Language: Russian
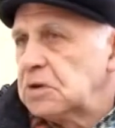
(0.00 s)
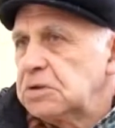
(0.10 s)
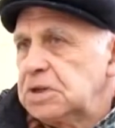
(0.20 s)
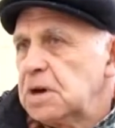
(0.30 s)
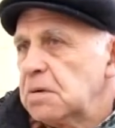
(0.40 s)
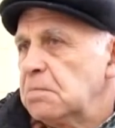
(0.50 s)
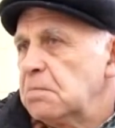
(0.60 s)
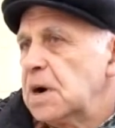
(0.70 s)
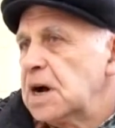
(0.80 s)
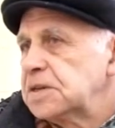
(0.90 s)
ну, где
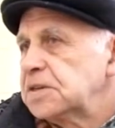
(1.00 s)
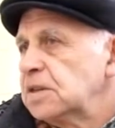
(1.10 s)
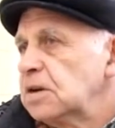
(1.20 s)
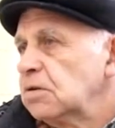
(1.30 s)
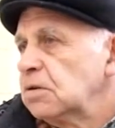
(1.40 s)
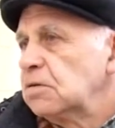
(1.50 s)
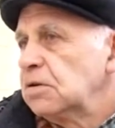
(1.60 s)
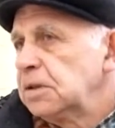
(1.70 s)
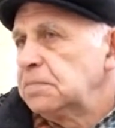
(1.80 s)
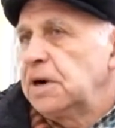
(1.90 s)
масса народа
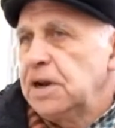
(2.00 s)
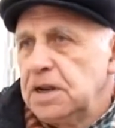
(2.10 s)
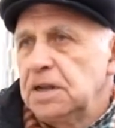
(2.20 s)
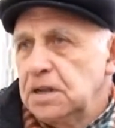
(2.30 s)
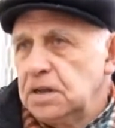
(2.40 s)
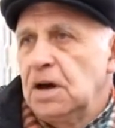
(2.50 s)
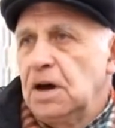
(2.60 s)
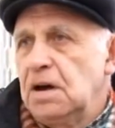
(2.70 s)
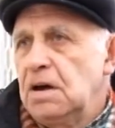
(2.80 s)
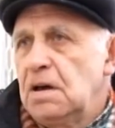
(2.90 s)
ходит, по Ленина,
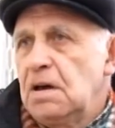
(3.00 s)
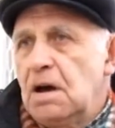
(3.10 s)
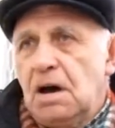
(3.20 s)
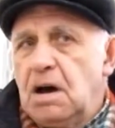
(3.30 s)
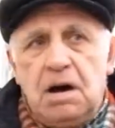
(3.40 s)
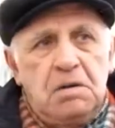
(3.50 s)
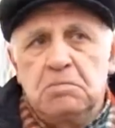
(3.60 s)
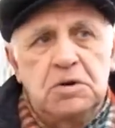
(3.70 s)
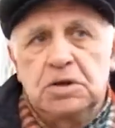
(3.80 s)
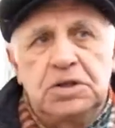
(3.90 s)
да. А
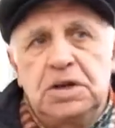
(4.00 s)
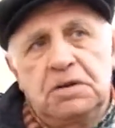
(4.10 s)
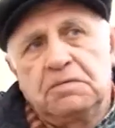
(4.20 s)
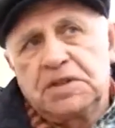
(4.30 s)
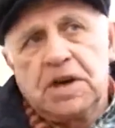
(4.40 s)
может, где